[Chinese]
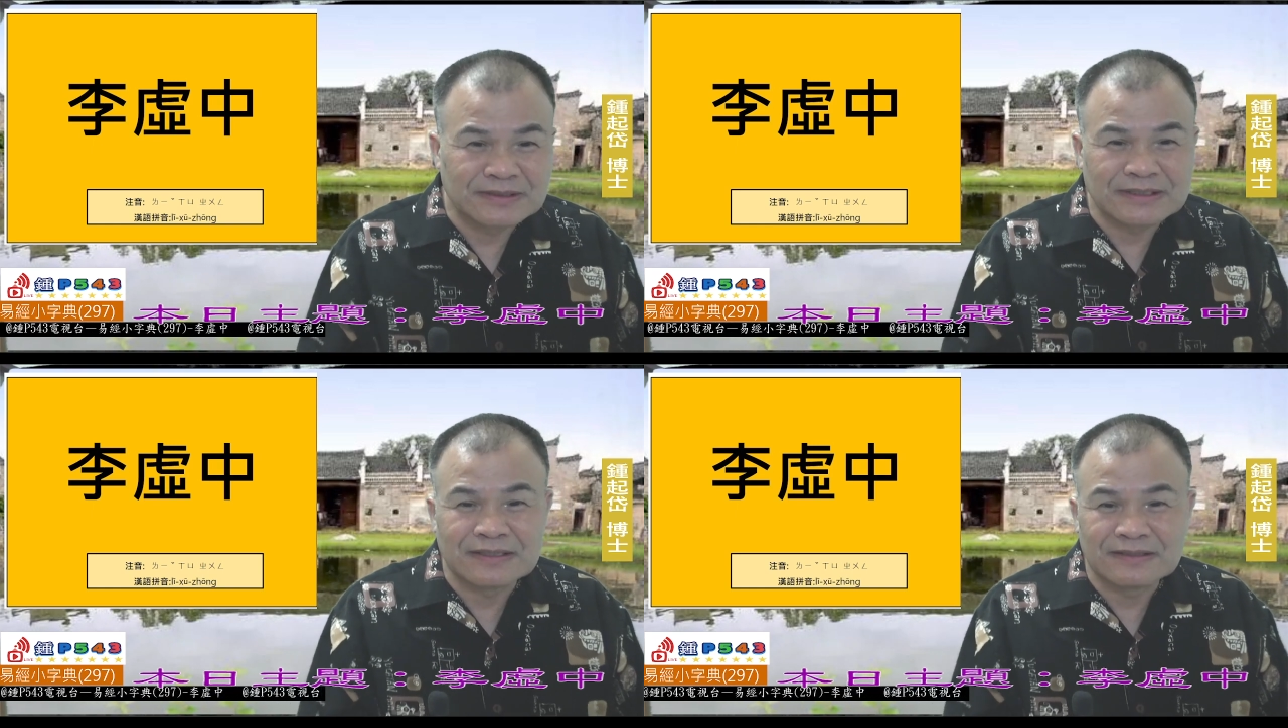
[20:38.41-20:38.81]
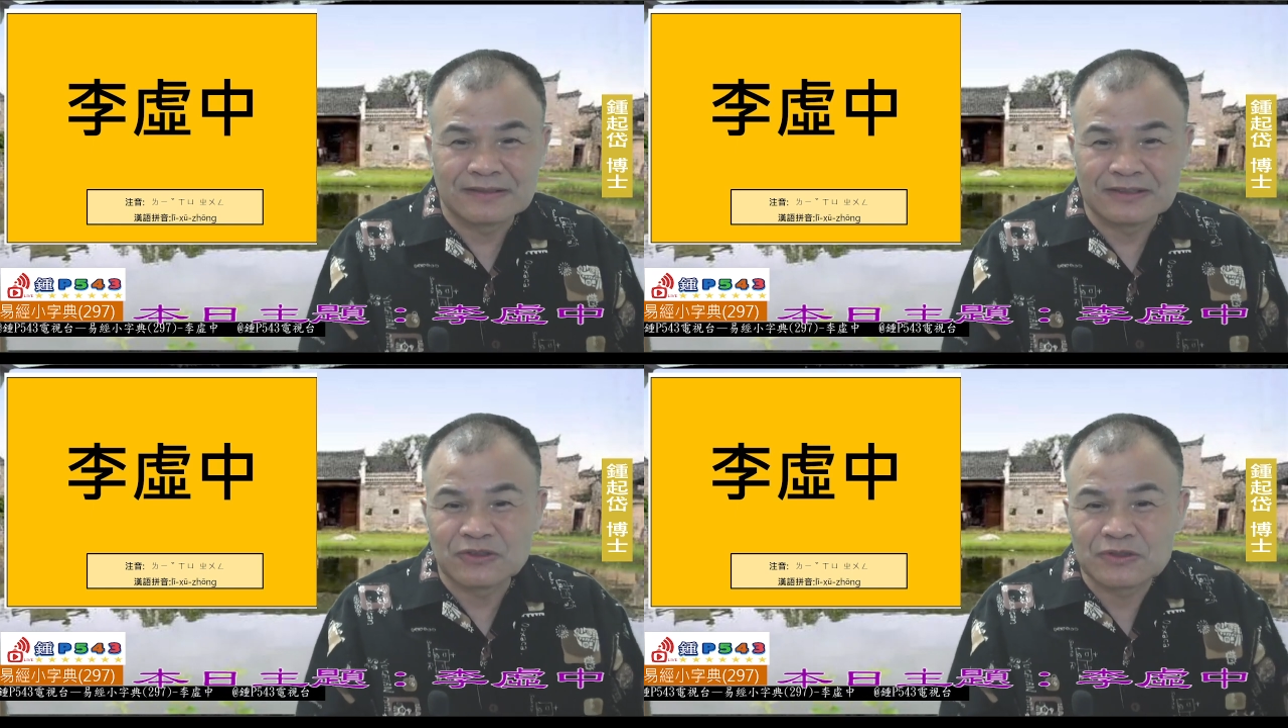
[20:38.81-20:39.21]
第一个，
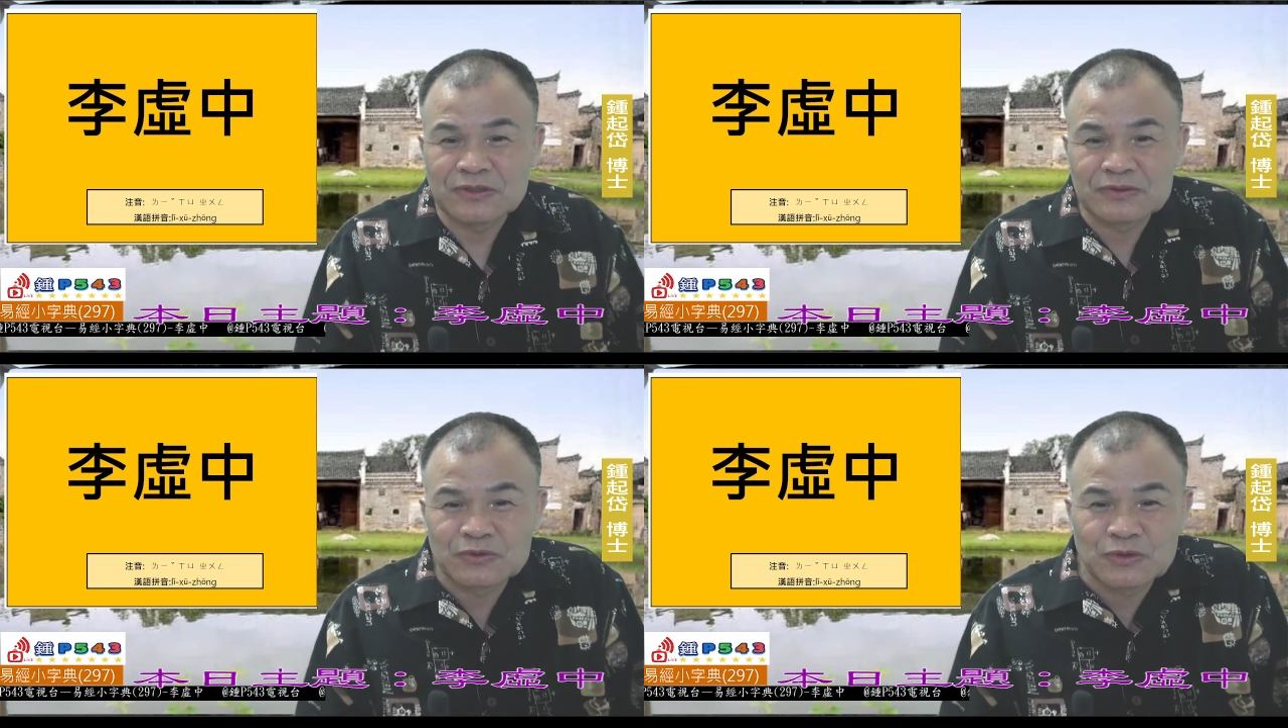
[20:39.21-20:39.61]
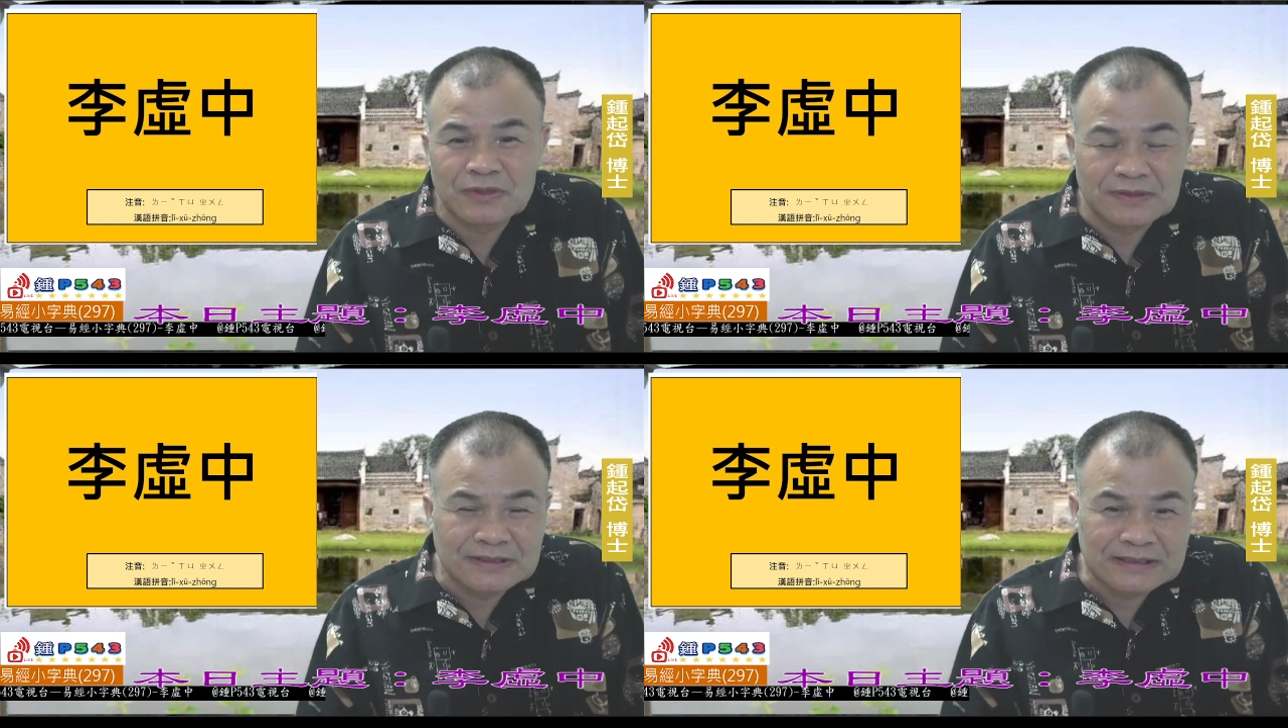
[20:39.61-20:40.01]
李旭中确
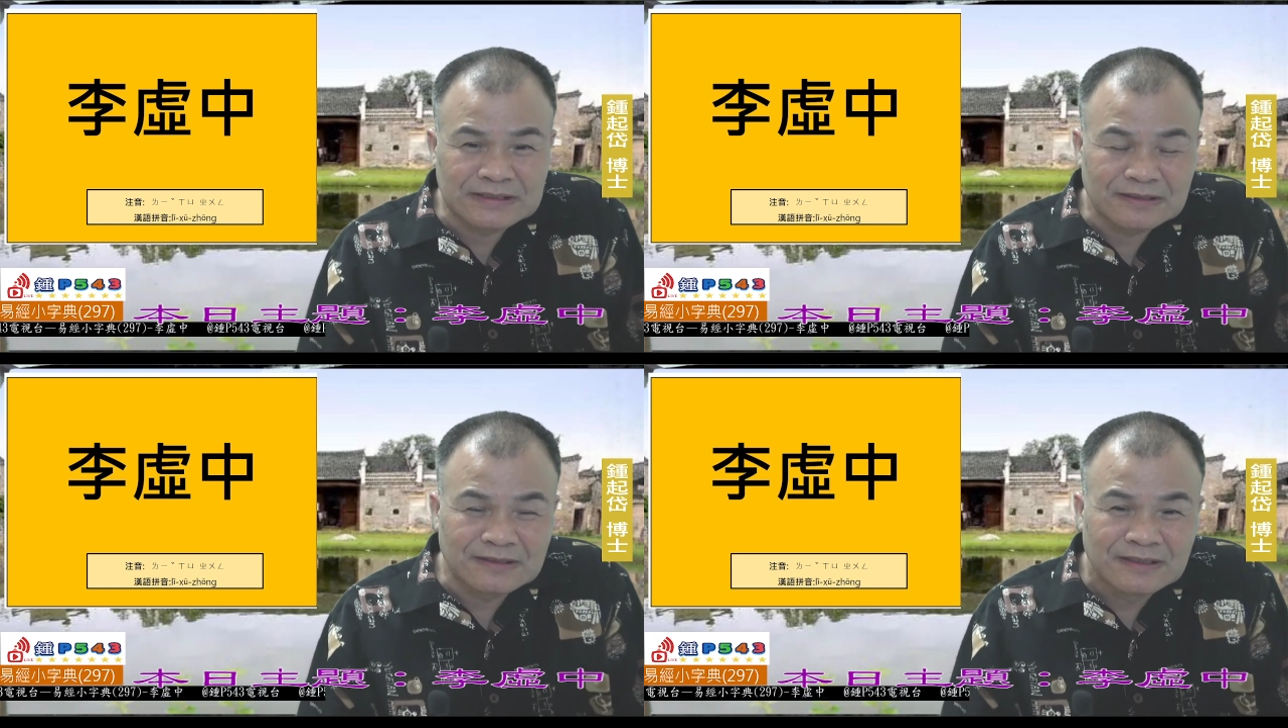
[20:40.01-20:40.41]
有其人，